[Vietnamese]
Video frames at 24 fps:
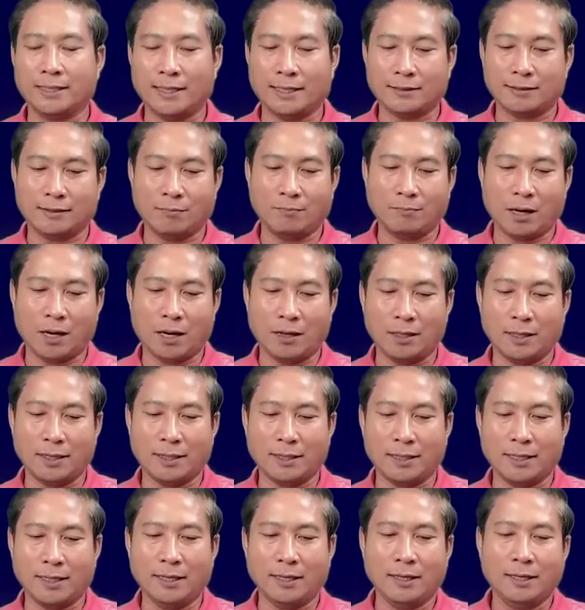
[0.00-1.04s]
chạ xì mong
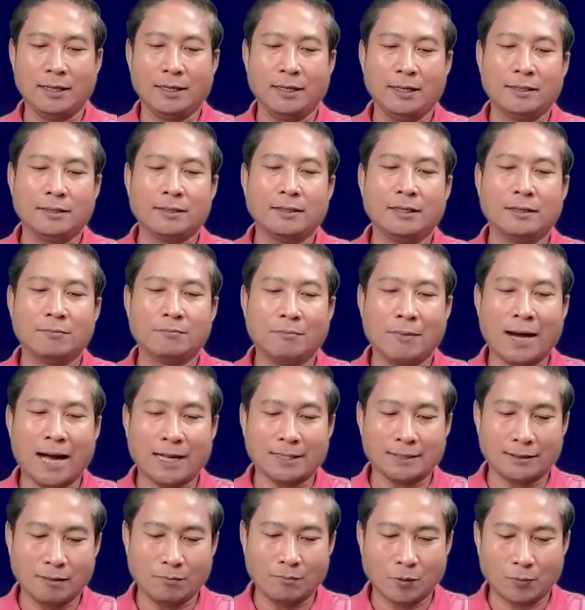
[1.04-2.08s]
ấy thế dương
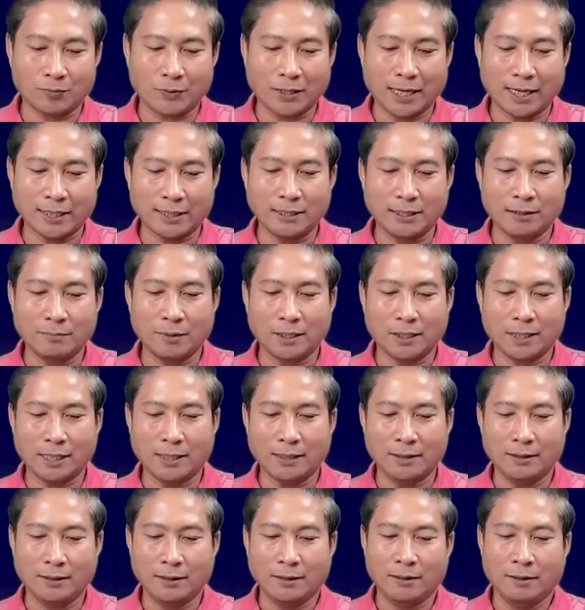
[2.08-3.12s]
ba là một tia dương mất á
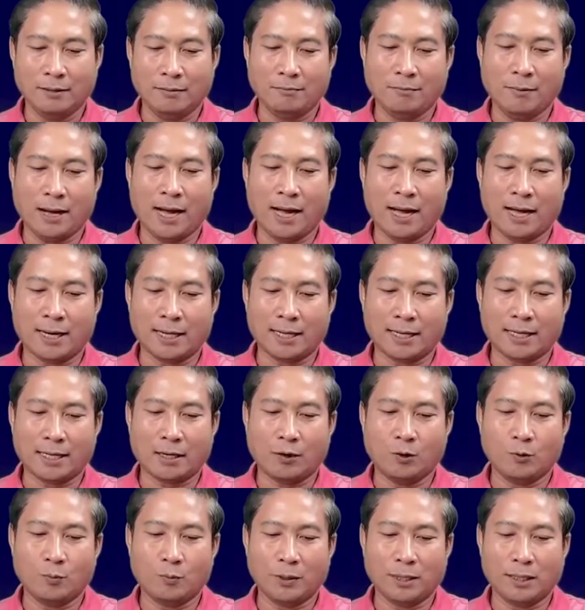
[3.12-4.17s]
bà
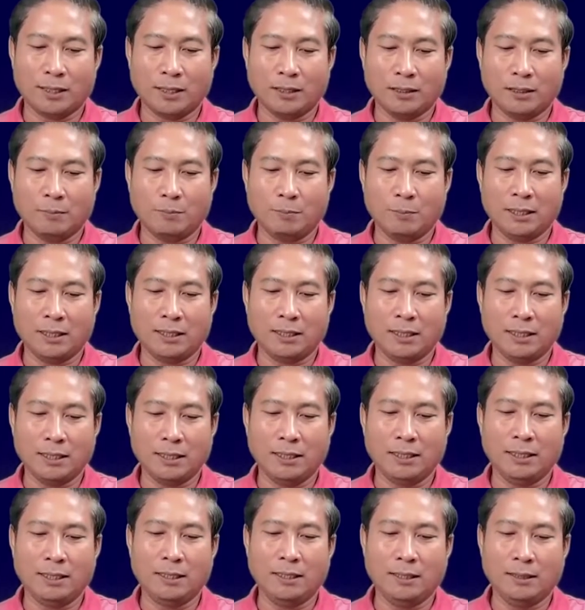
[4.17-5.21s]
cào bị thơ bị
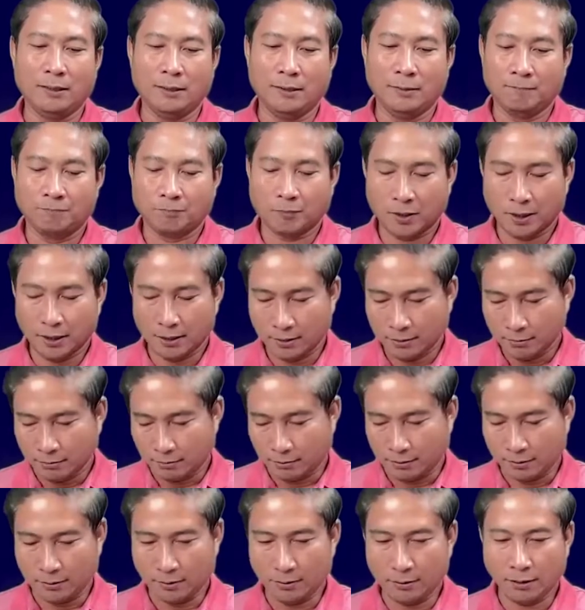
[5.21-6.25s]
thi
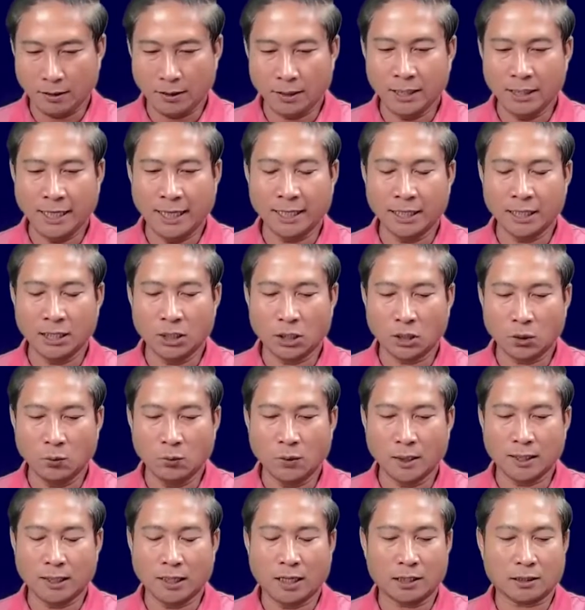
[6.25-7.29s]
nâng
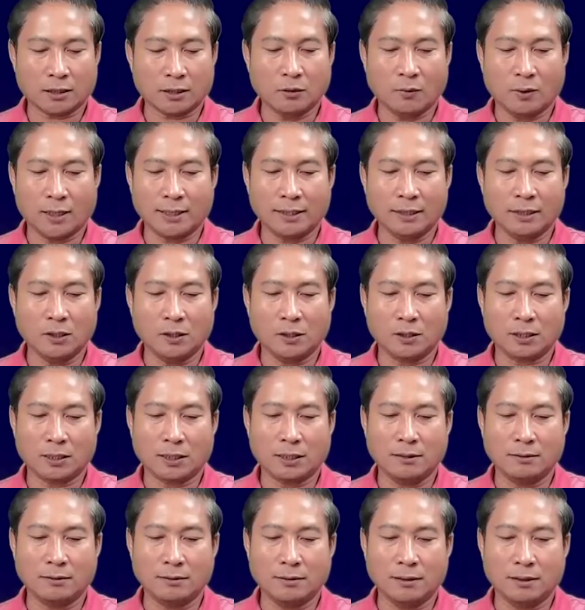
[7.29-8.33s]
rúa ắt toàn do
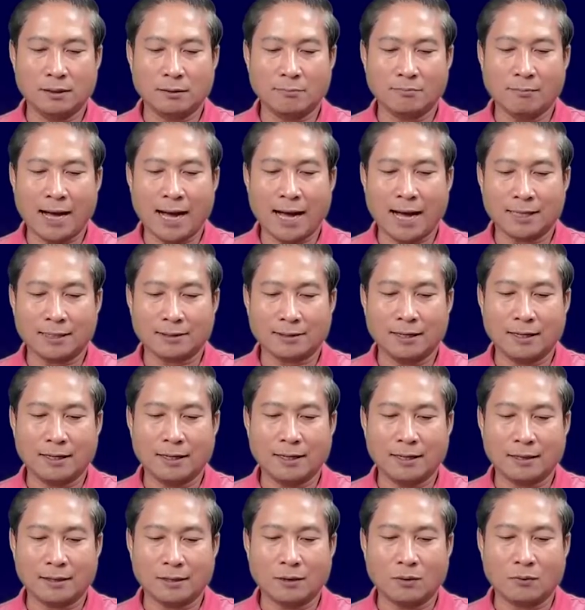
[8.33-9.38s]
từ ba
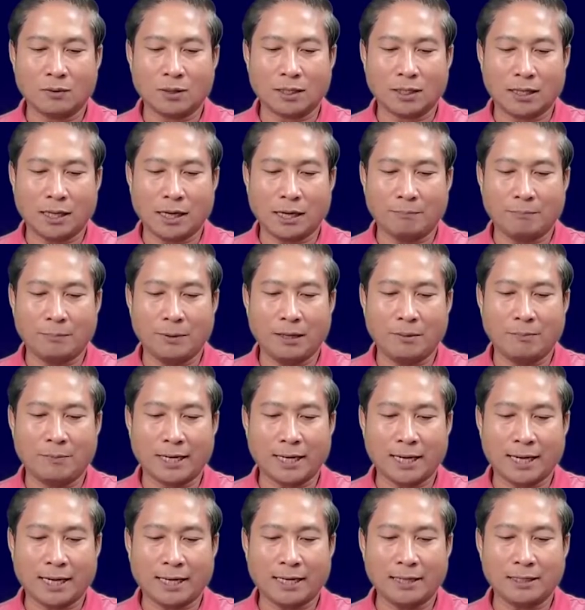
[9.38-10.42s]
thì tục để dẹp pi
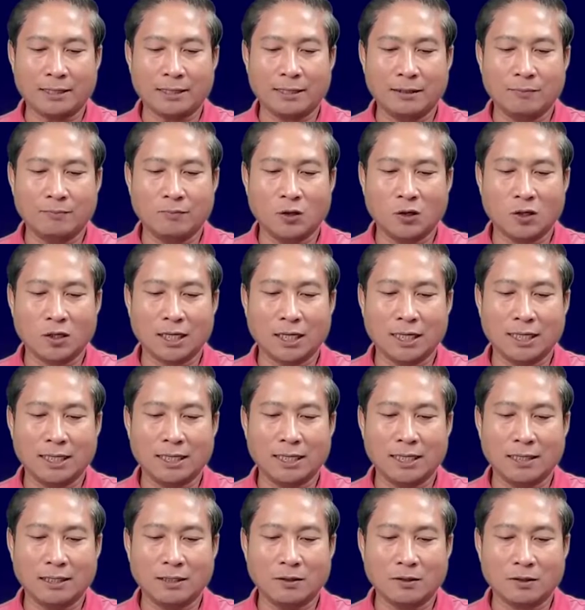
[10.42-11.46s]
mà khé từ do
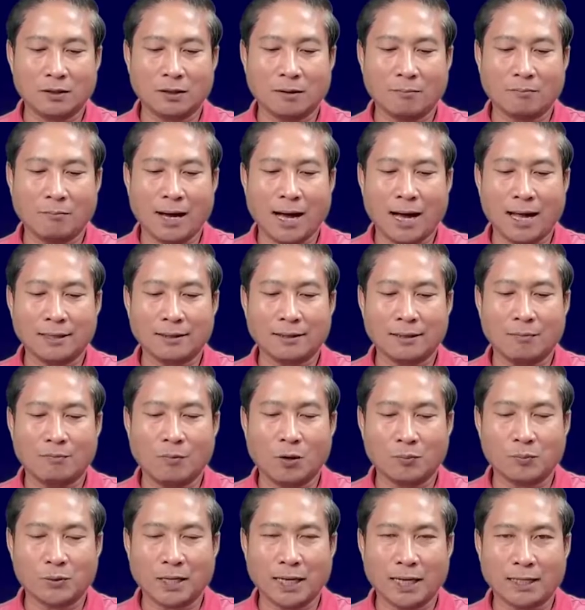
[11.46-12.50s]
đây nâng do từ ba là
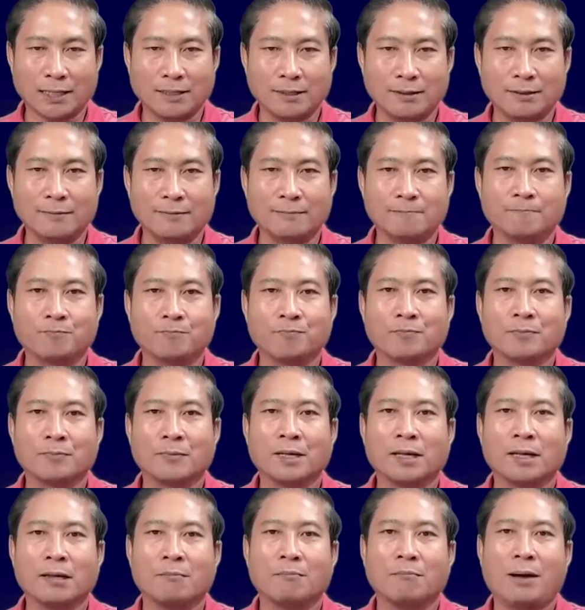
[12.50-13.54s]
một tia dương
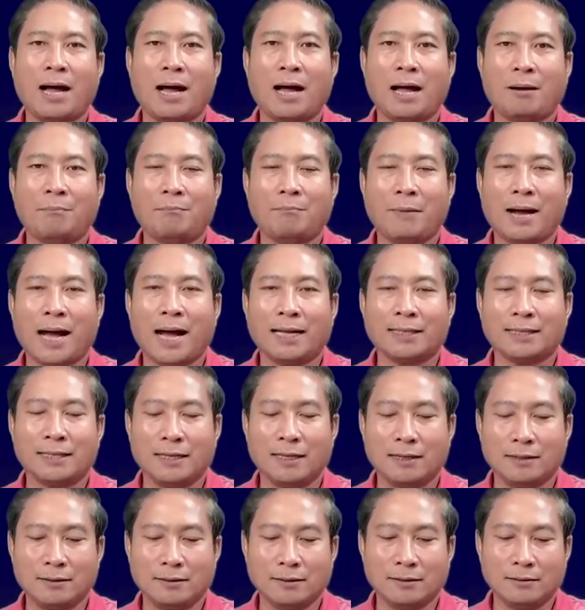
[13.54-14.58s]
bà ba
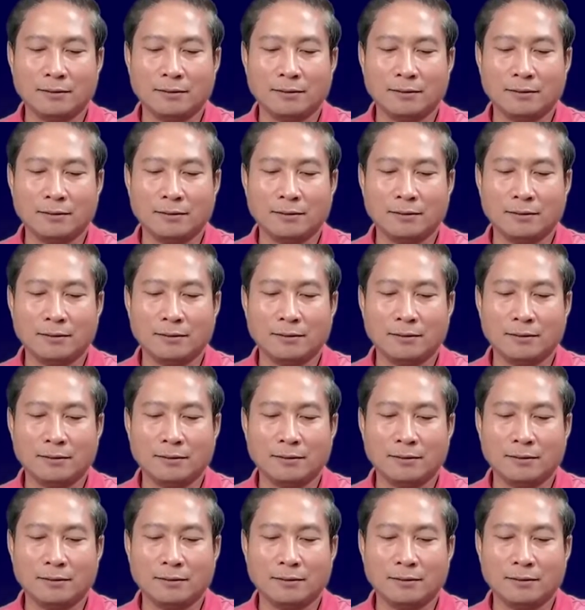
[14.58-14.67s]
là